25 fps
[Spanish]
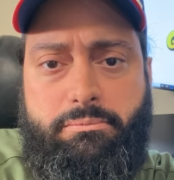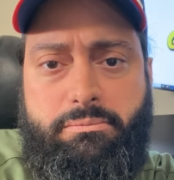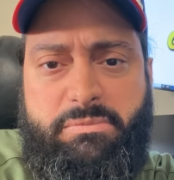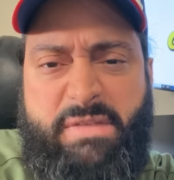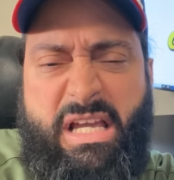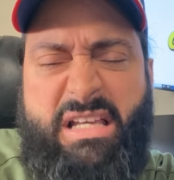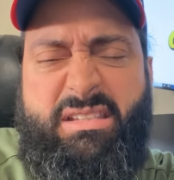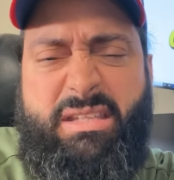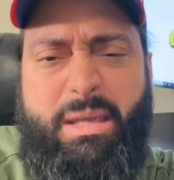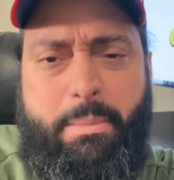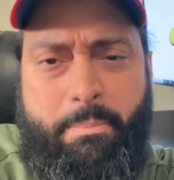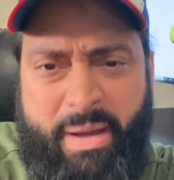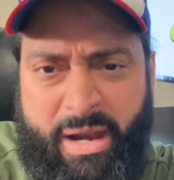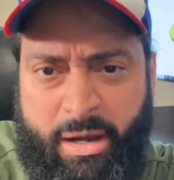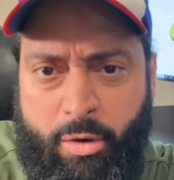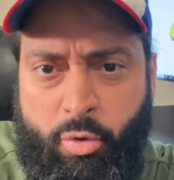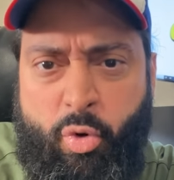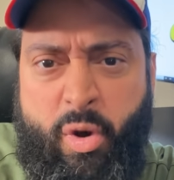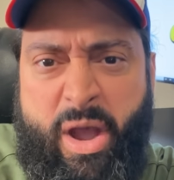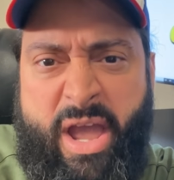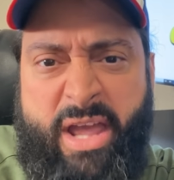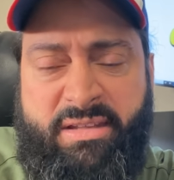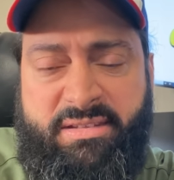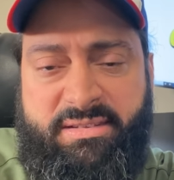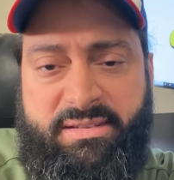Qué
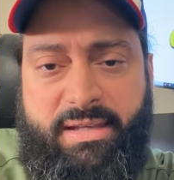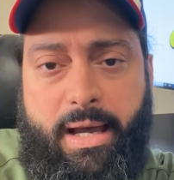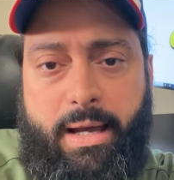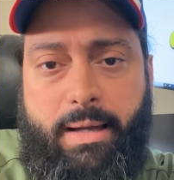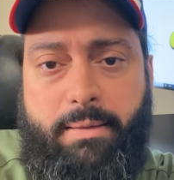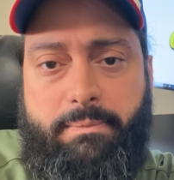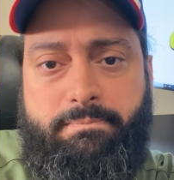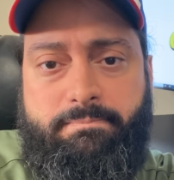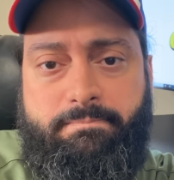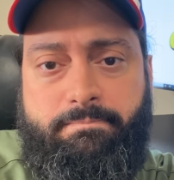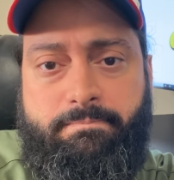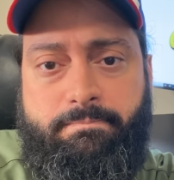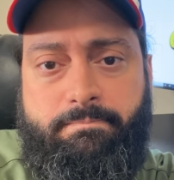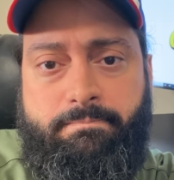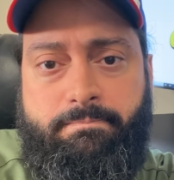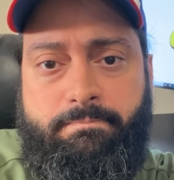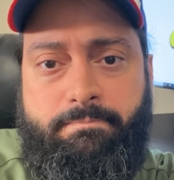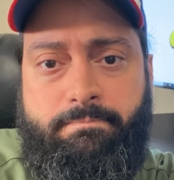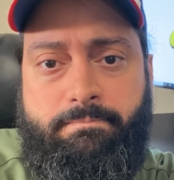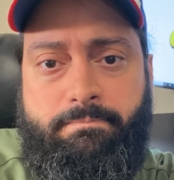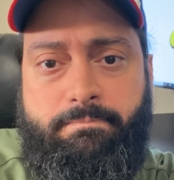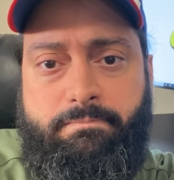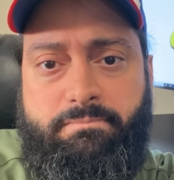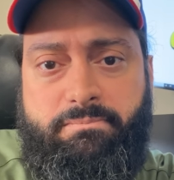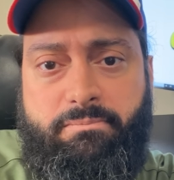sinvergüenza.
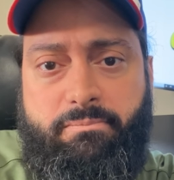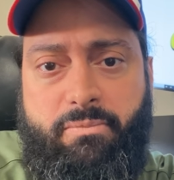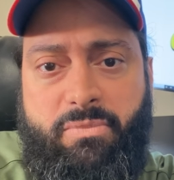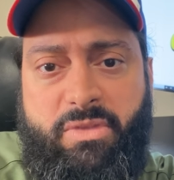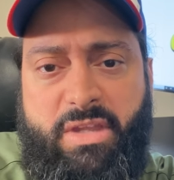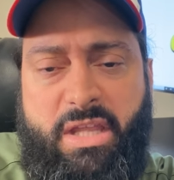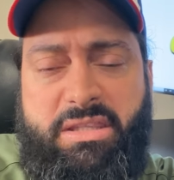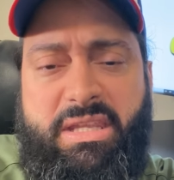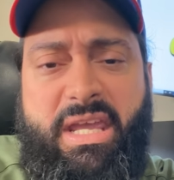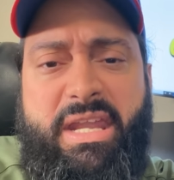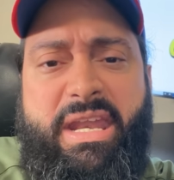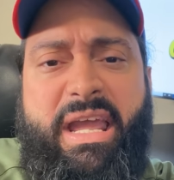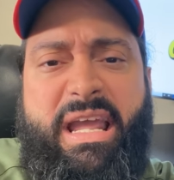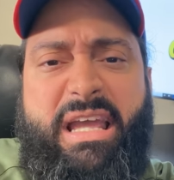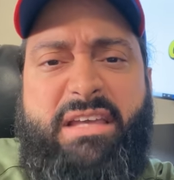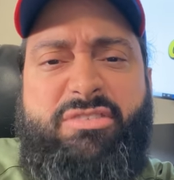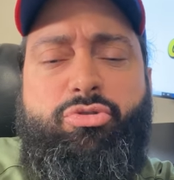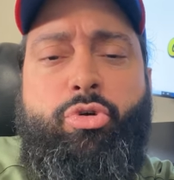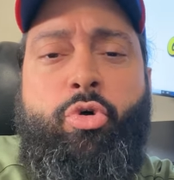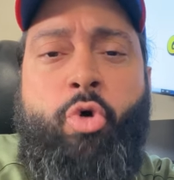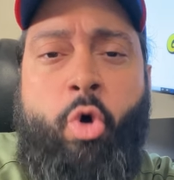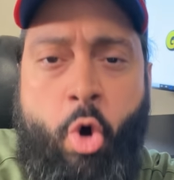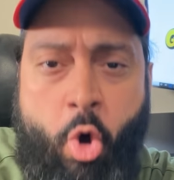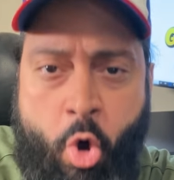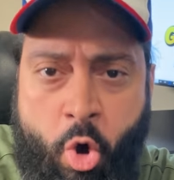Usted tiene que
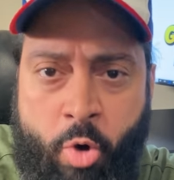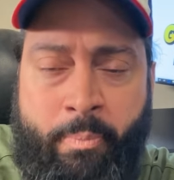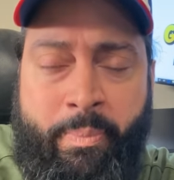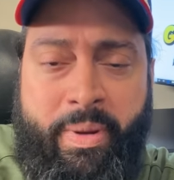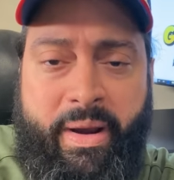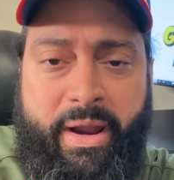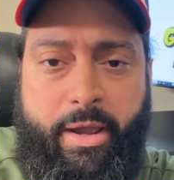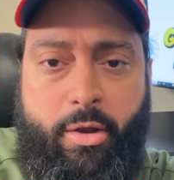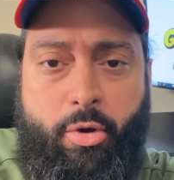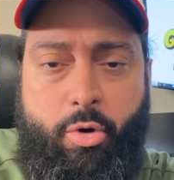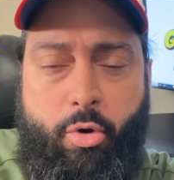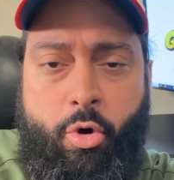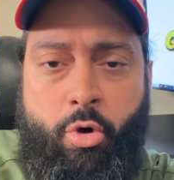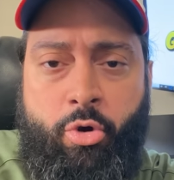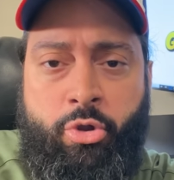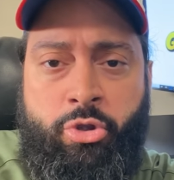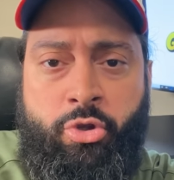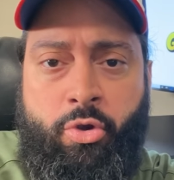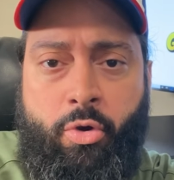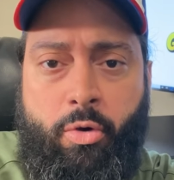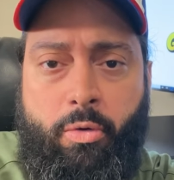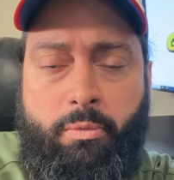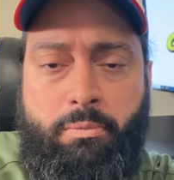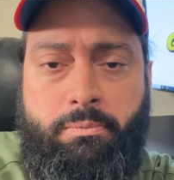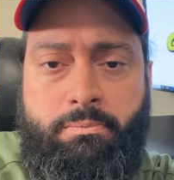ser un hombre,
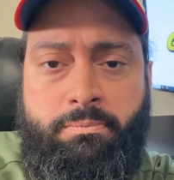coño.